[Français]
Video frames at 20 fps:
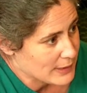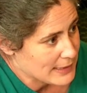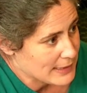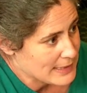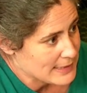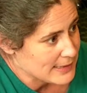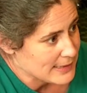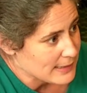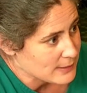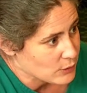
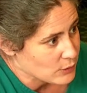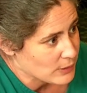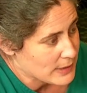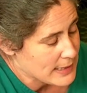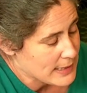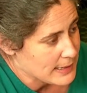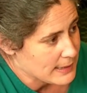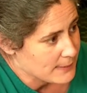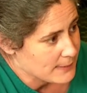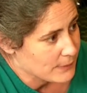les
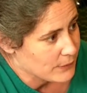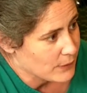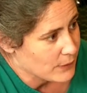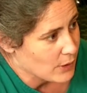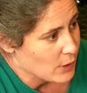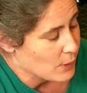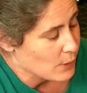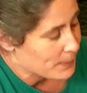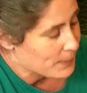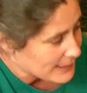ateliers
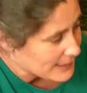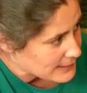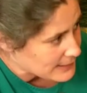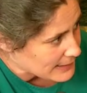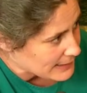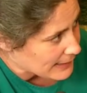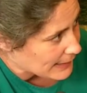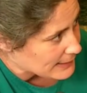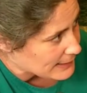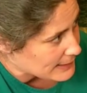en
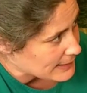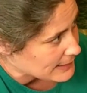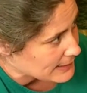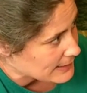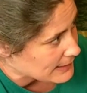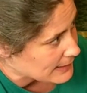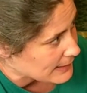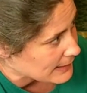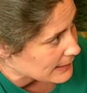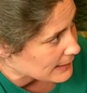pratique
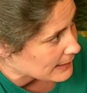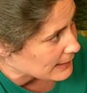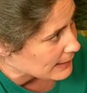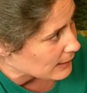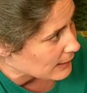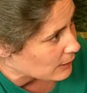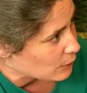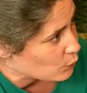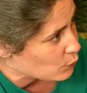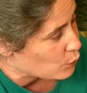artistique
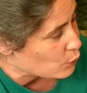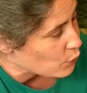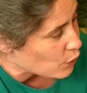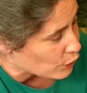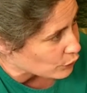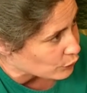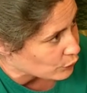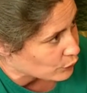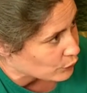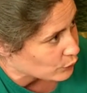
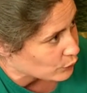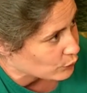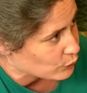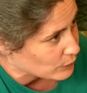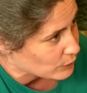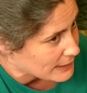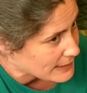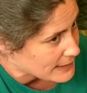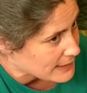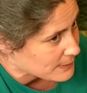courante,
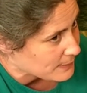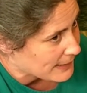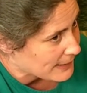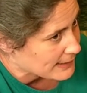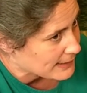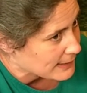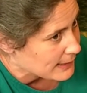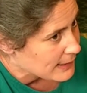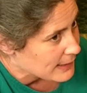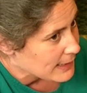toutes les semaines,